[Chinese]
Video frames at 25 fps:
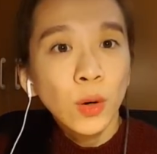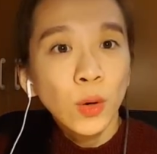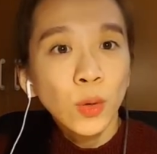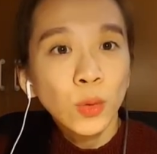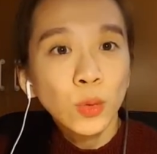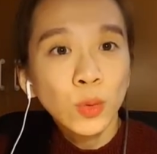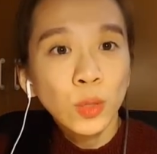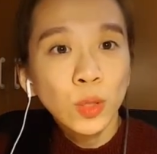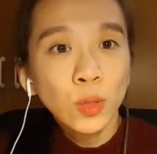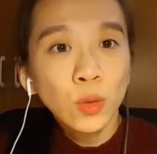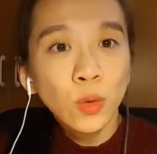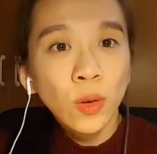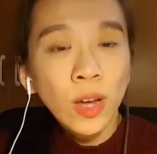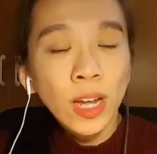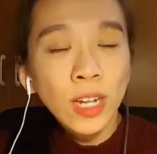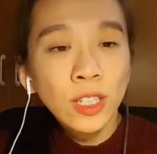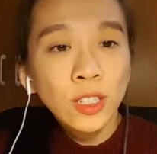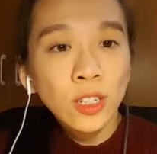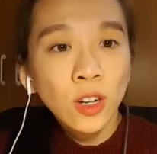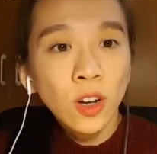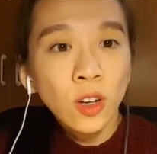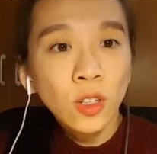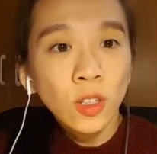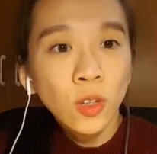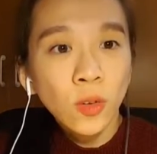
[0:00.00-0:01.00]
我觉得做完
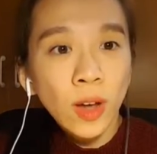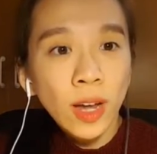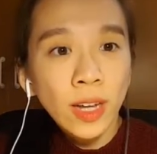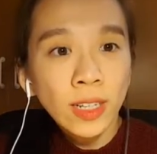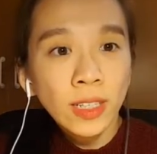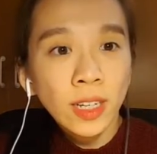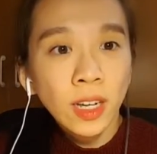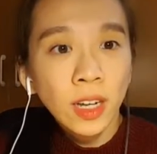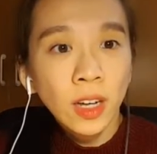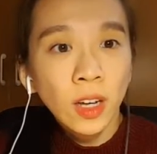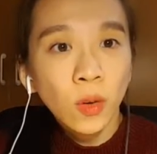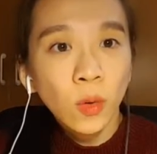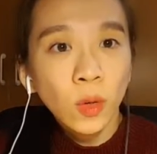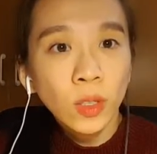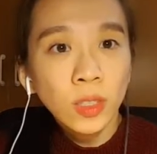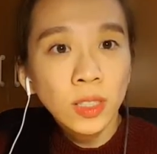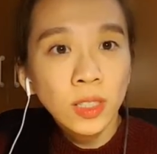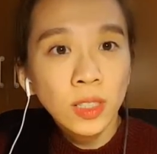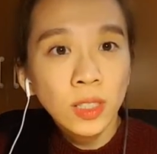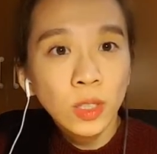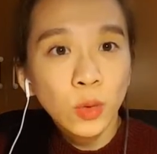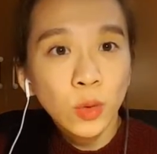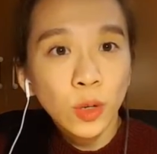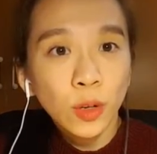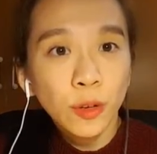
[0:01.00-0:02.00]
之后的话呢，我
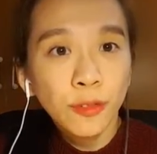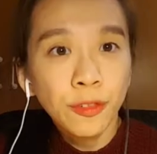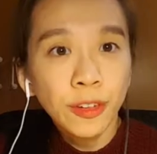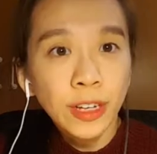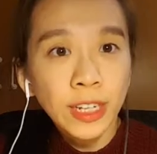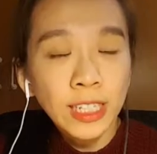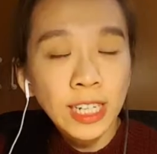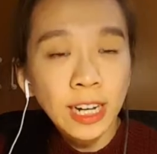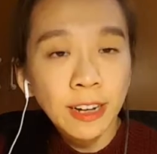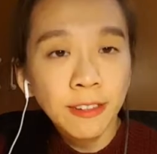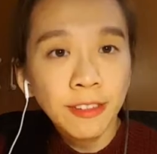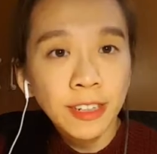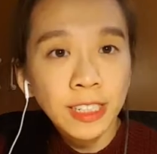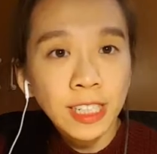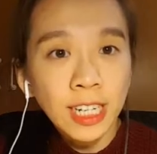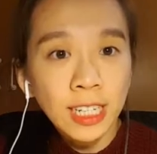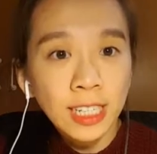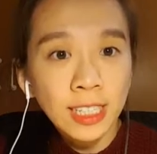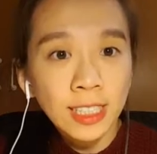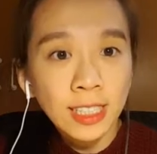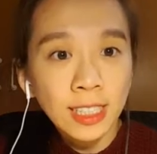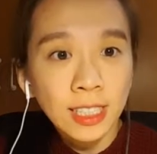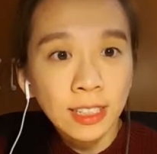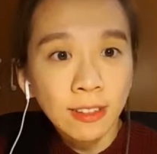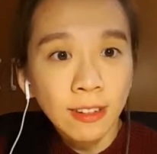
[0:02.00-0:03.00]
自己会非常非常
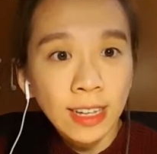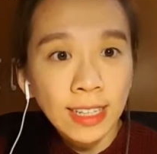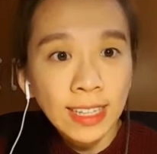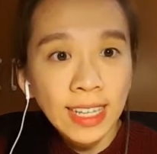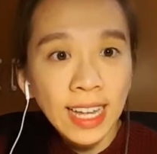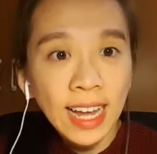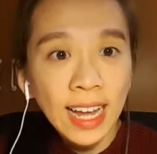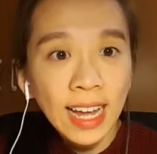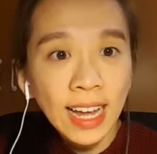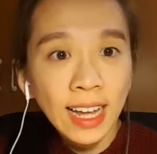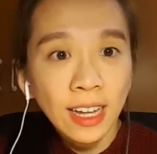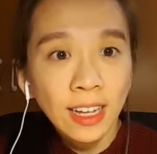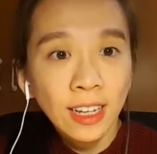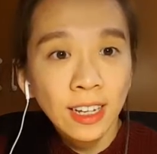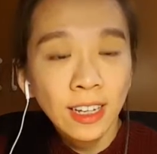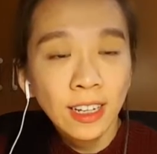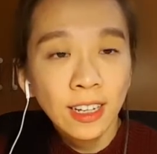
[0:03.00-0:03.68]
的喜欢它。